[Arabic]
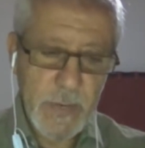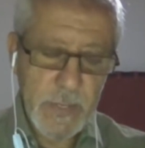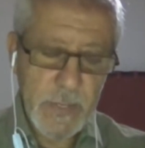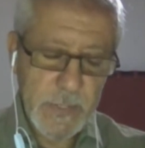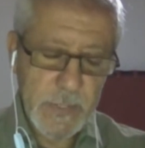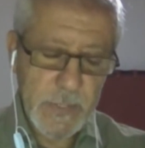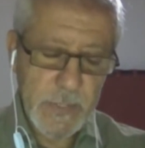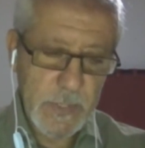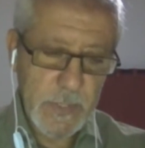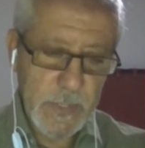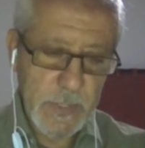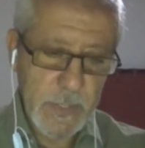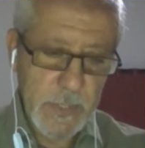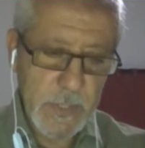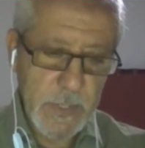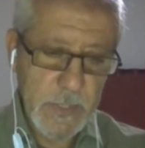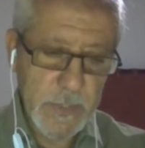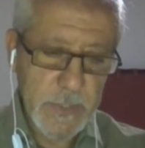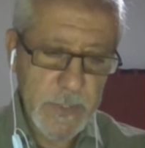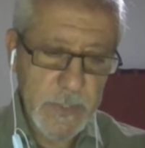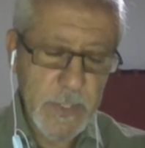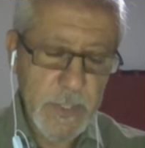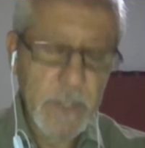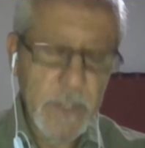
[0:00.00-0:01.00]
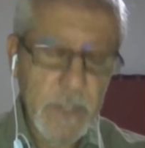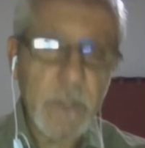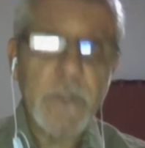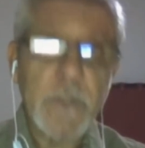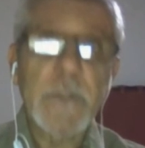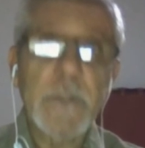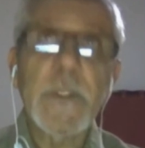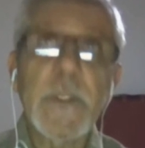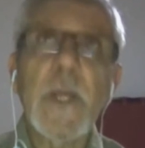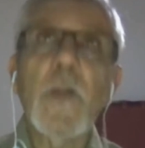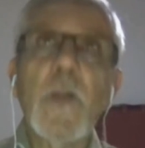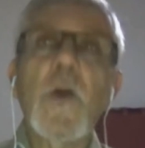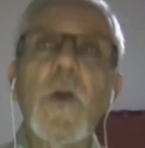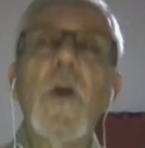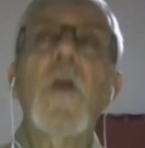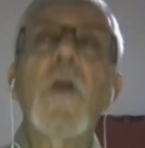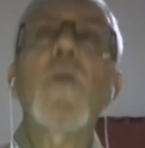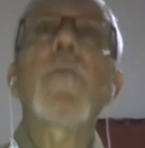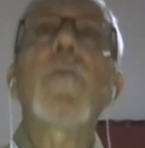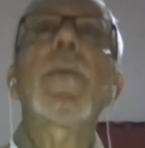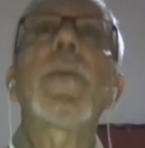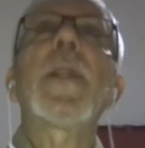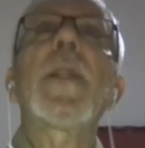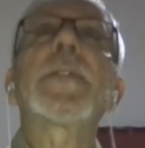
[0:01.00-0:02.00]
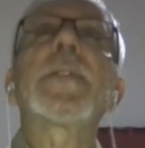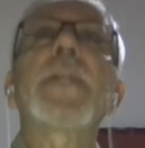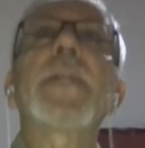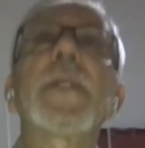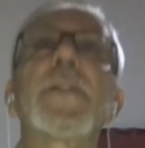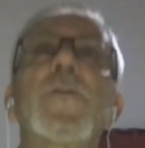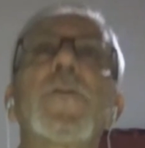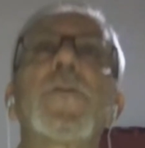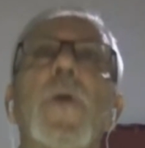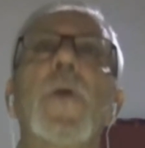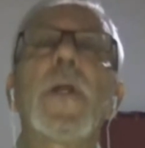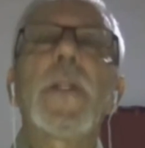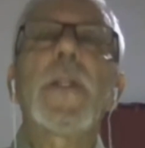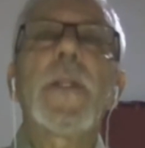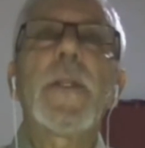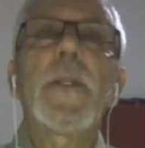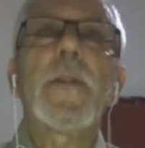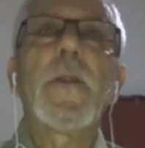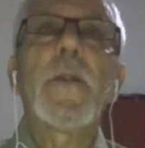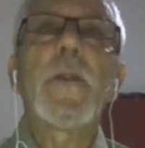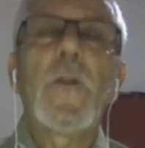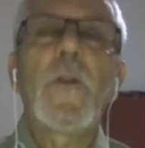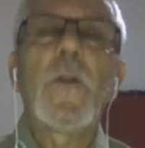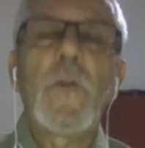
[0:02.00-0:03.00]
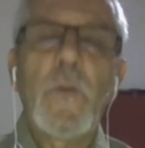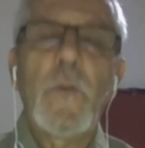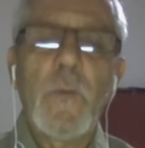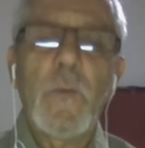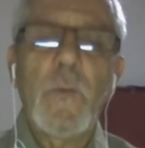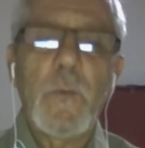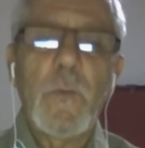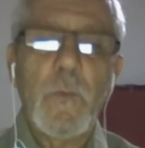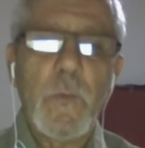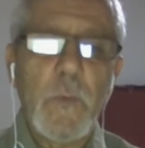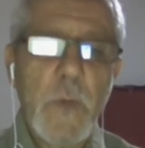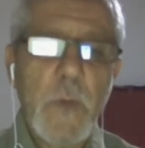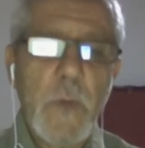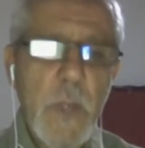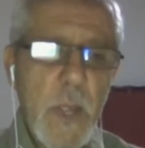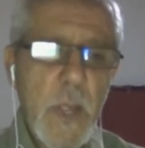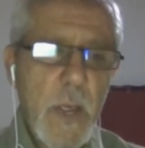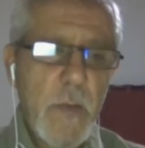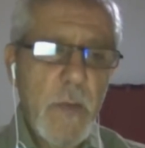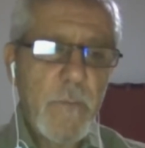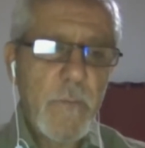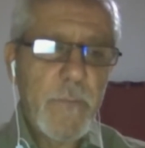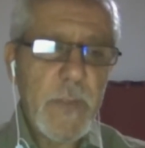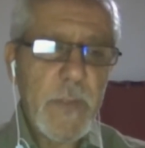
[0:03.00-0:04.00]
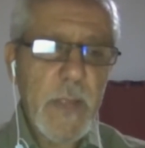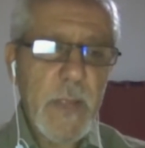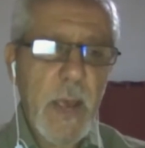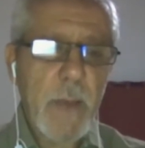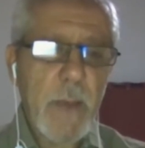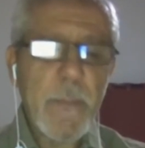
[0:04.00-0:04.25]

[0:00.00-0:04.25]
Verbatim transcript: التي آه، سيطالها وبالأساس يهدد أنه نعم.